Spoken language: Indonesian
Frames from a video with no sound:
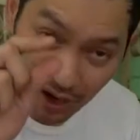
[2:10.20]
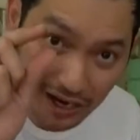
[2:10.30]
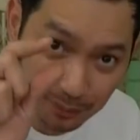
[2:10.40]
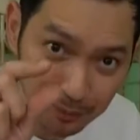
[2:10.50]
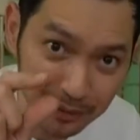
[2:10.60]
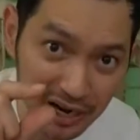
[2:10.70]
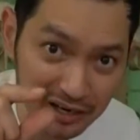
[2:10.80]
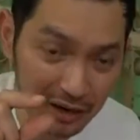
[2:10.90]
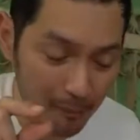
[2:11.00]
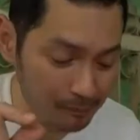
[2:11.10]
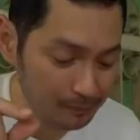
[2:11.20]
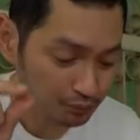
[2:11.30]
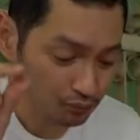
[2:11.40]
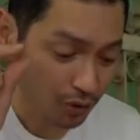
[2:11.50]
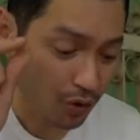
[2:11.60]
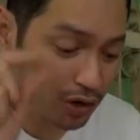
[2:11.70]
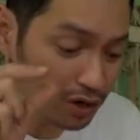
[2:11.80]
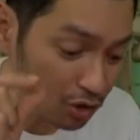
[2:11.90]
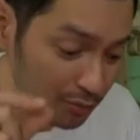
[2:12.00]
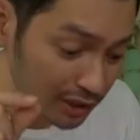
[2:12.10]
ada perbedaan nih. Orang
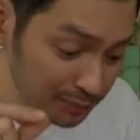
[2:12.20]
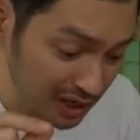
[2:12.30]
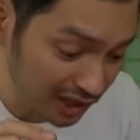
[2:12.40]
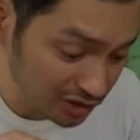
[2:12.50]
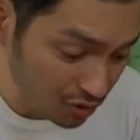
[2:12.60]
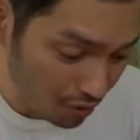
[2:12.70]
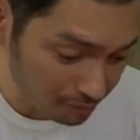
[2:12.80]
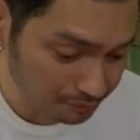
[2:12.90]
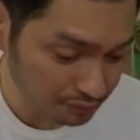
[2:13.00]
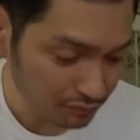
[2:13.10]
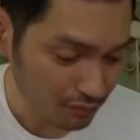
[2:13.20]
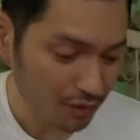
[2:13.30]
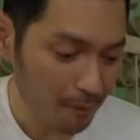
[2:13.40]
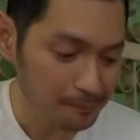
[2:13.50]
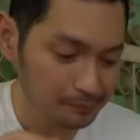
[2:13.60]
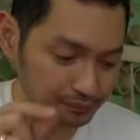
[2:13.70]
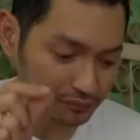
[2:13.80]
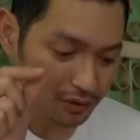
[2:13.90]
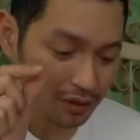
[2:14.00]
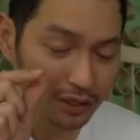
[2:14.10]
kalau bikin pisang hijau,
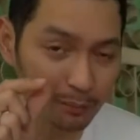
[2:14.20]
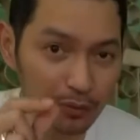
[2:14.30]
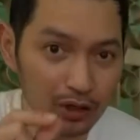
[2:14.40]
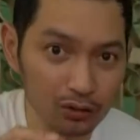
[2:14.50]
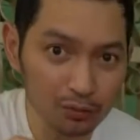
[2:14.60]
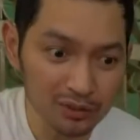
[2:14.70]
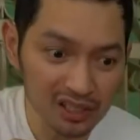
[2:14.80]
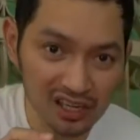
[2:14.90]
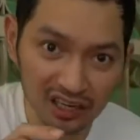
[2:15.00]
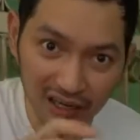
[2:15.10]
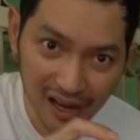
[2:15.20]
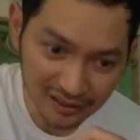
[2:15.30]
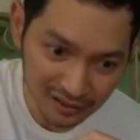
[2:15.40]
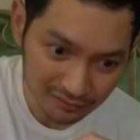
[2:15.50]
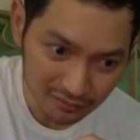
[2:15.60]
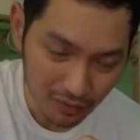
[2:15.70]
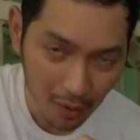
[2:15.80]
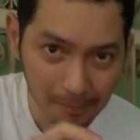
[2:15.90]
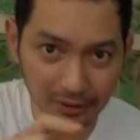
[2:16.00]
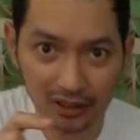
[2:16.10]
tepungnya itu bisa jadi keras,
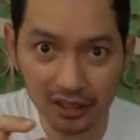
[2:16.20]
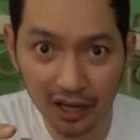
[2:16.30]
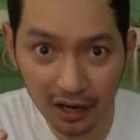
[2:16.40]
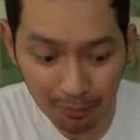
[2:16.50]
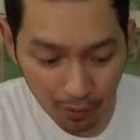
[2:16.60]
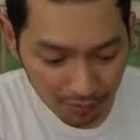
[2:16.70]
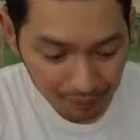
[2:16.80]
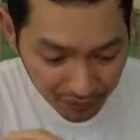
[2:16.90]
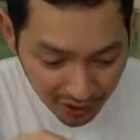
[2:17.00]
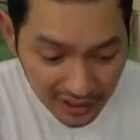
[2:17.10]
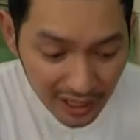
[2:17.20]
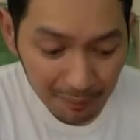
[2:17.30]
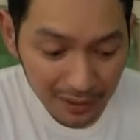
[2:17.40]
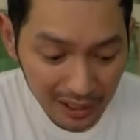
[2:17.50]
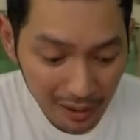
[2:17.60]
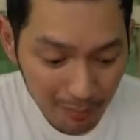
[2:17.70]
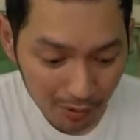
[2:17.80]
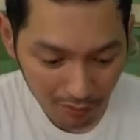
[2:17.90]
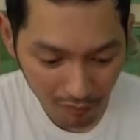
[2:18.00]
bisa jadi yang empuk. Ini yang pilihannya empuk.